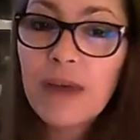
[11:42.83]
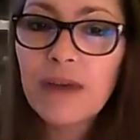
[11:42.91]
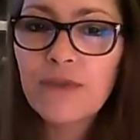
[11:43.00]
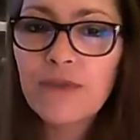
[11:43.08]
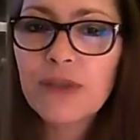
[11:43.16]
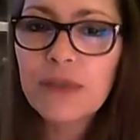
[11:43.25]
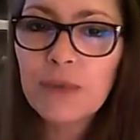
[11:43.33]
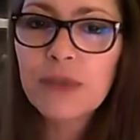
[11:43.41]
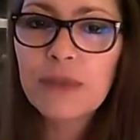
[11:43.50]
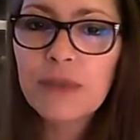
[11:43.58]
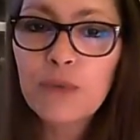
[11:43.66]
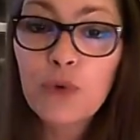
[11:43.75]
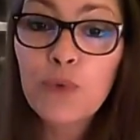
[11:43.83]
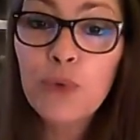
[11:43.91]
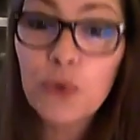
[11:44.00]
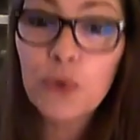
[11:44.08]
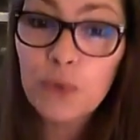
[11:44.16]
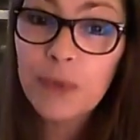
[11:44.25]
bah, forcément c'est beaucoup
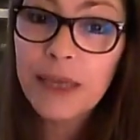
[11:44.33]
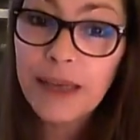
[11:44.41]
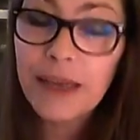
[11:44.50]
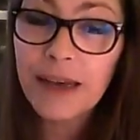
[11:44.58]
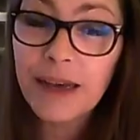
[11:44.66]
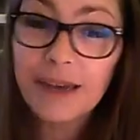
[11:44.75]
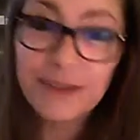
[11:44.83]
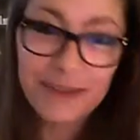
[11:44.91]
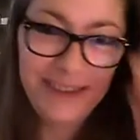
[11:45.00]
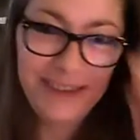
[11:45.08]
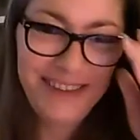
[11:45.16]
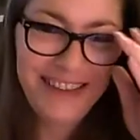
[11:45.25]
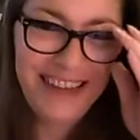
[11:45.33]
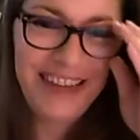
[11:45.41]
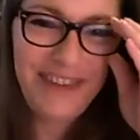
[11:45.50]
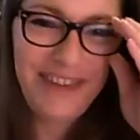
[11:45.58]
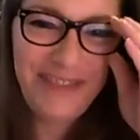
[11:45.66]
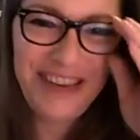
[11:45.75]
plus compliqué hein, de
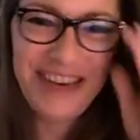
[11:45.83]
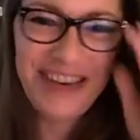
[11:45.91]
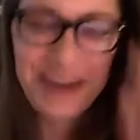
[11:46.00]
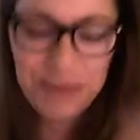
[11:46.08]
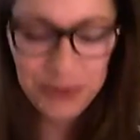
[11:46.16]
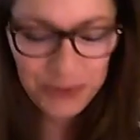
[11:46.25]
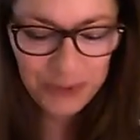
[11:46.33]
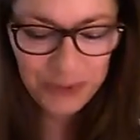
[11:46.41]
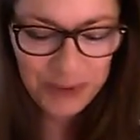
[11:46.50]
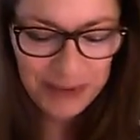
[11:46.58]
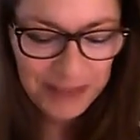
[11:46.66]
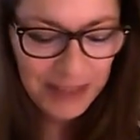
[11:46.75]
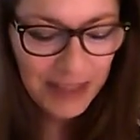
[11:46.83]
travailler l'amour de soi.